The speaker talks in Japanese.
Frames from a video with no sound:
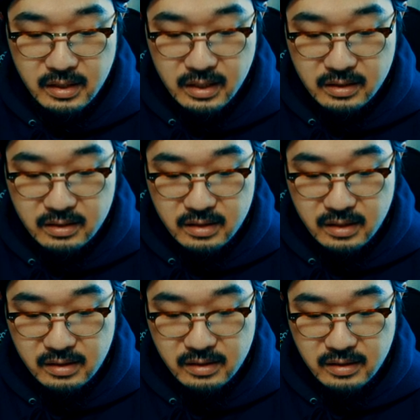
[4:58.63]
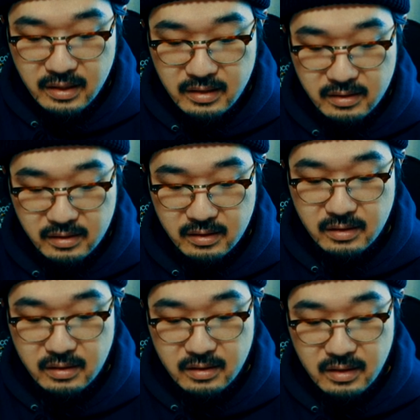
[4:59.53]
イグジステンズ
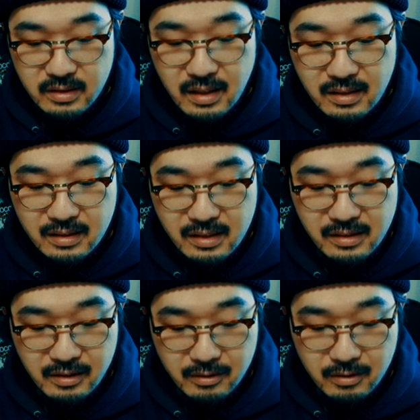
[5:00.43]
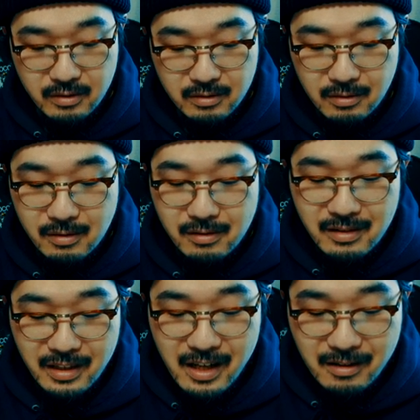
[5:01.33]
に参加してると。これ
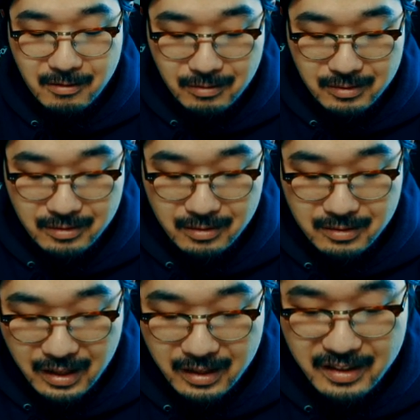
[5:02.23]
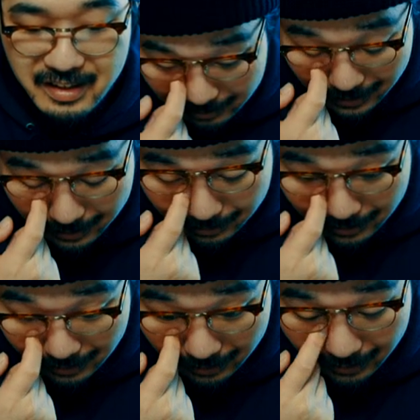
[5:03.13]
結構すごくない？クラッシュ
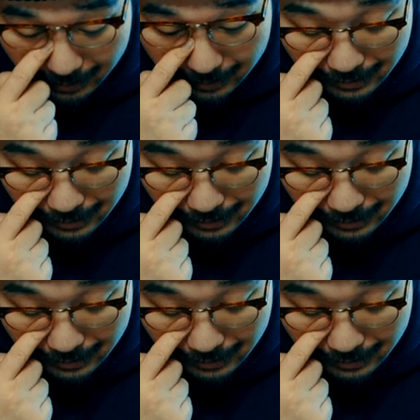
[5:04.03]
なんて